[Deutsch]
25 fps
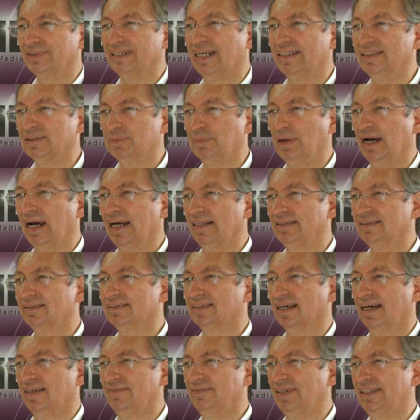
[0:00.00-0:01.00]
transparent
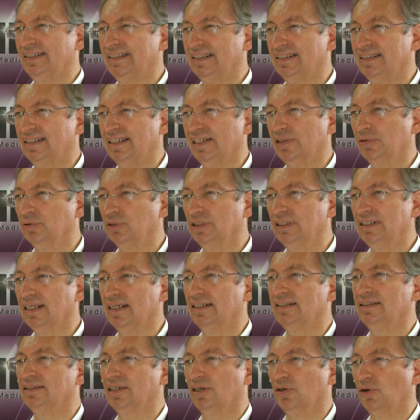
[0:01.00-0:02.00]
sein, welche Technologie
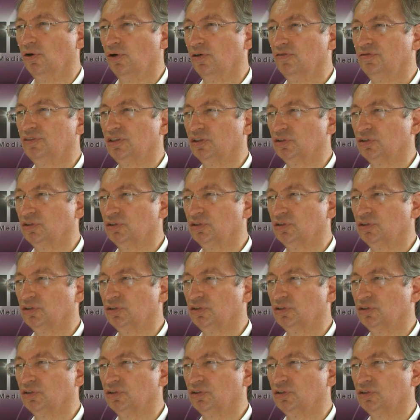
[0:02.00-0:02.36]
dahinter läuft.